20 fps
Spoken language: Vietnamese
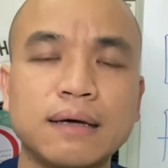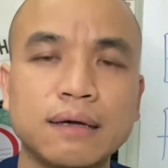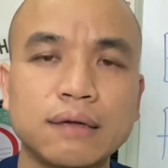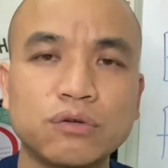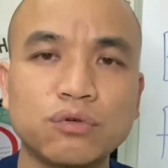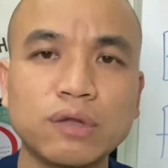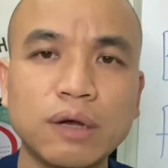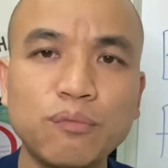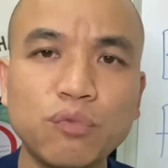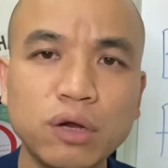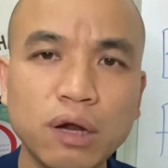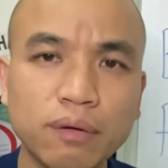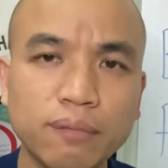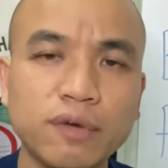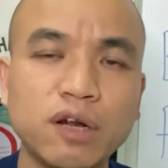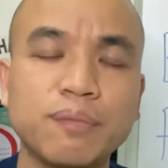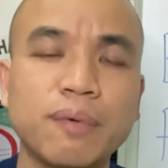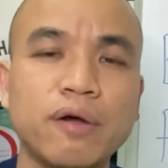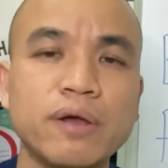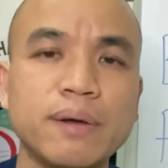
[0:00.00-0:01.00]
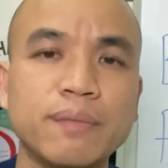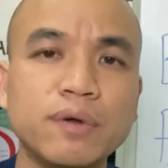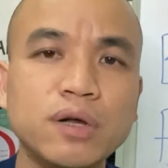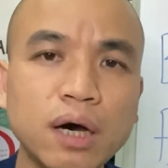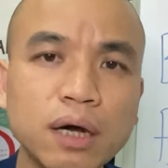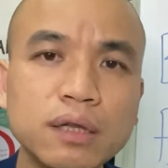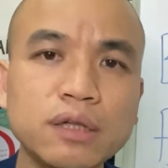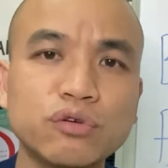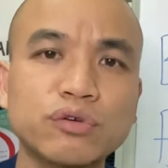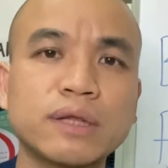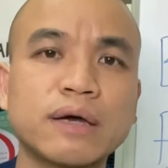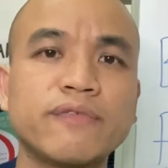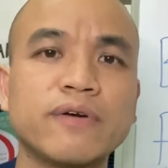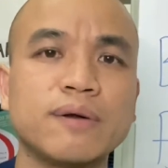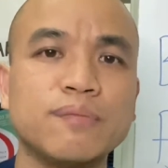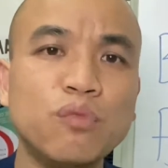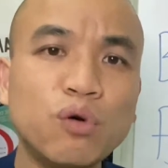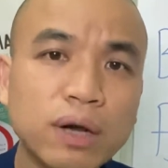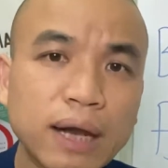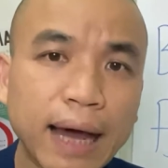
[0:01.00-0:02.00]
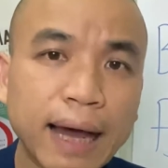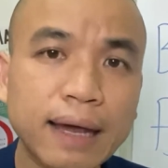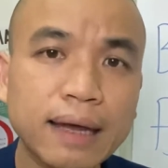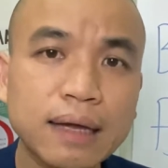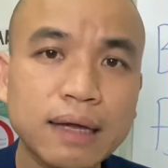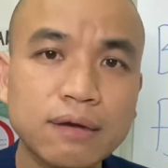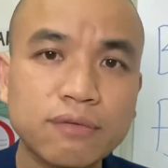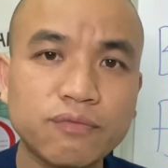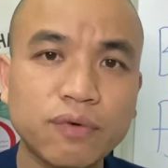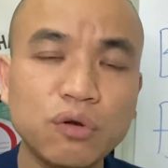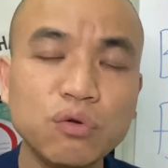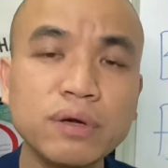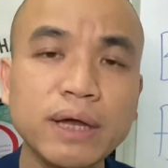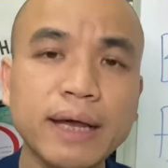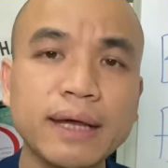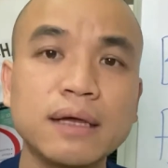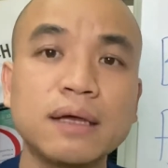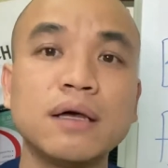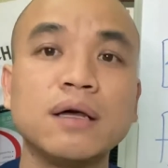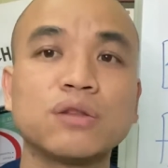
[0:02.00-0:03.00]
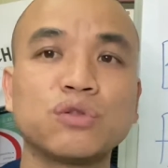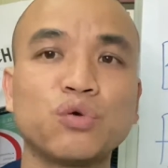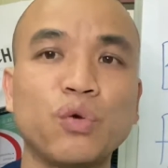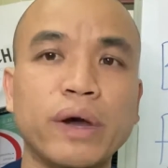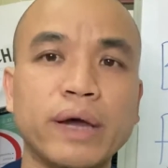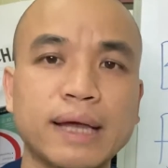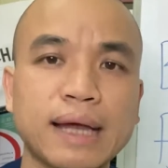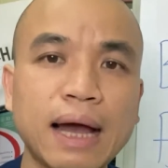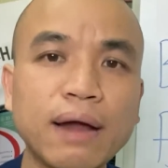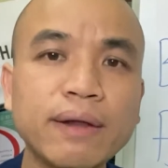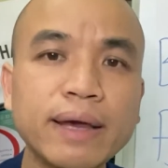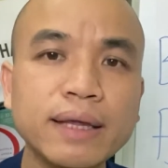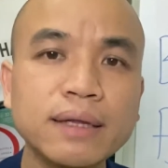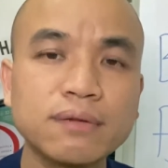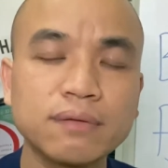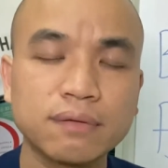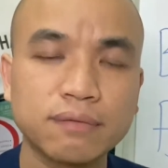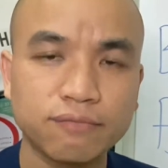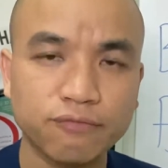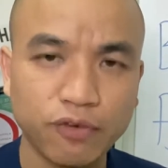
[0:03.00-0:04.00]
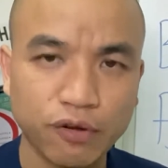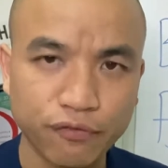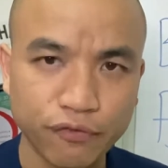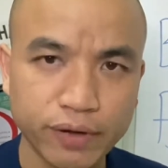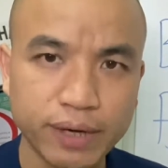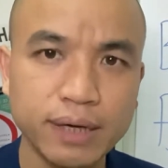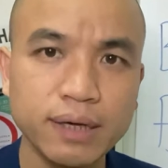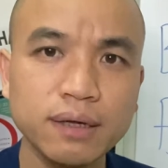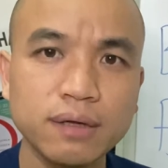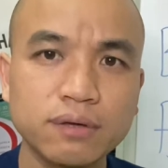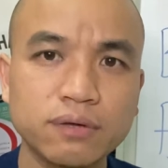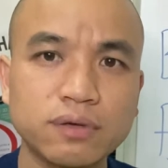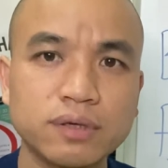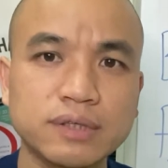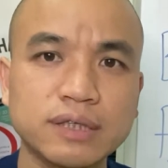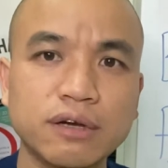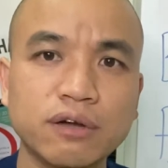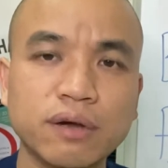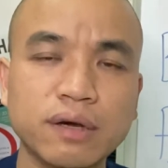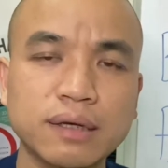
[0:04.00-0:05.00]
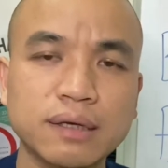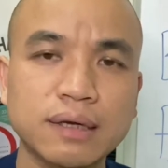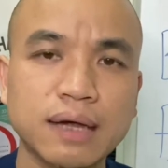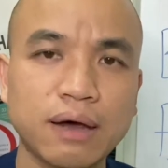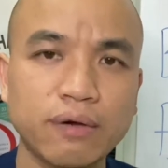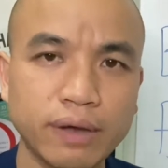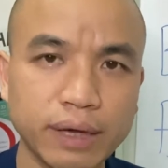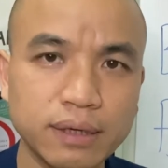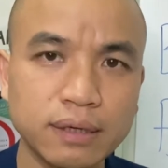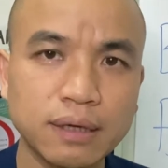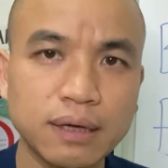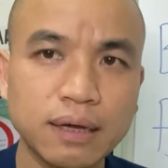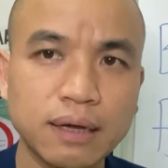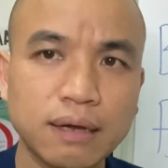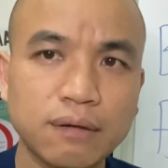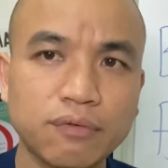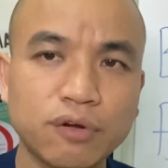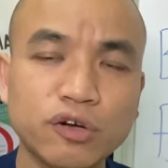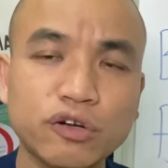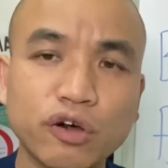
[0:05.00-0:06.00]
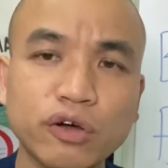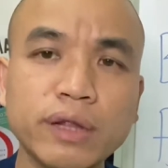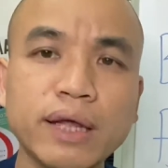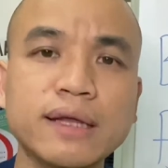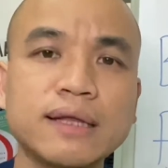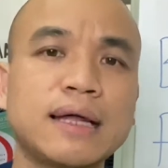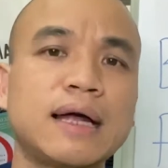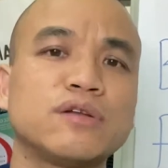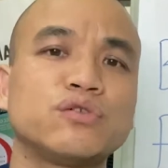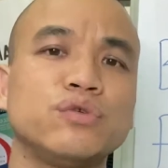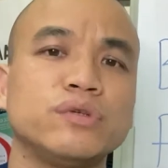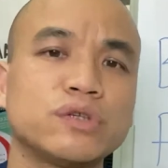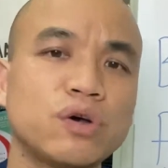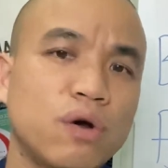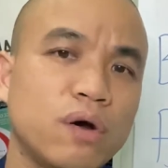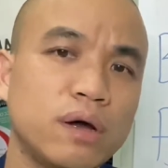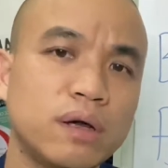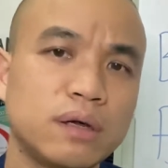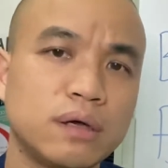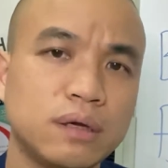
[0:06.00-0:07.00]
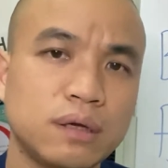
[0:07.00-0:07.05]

chúng ta muốn hoạt được bảo hiểm nữa thì chúng ta phải mua lại và lúc này tuổi cao lên và phí nó sao cao lên và có thể là rủi ro